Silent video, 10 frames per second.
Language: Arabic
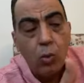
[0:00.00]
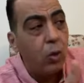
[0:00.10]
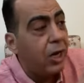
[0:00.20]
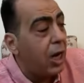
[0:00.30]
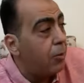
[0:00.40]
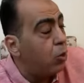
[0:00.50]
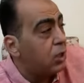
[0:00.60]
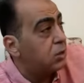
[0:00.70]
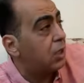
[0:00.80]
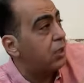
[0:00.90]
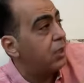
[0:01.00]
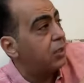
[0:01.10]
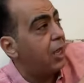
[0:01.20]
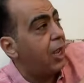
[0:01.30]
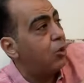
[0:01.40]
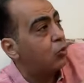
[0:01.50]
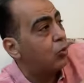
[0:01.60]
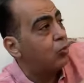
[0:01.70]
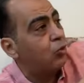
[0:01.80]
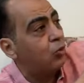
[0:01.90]
ويخسر النادي الاهلي
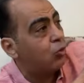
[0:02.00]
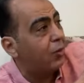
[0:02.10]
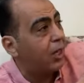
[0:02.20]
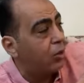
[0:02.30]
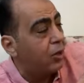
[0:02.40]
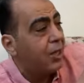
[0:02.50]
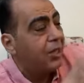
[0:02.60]
وجمهوره ملايين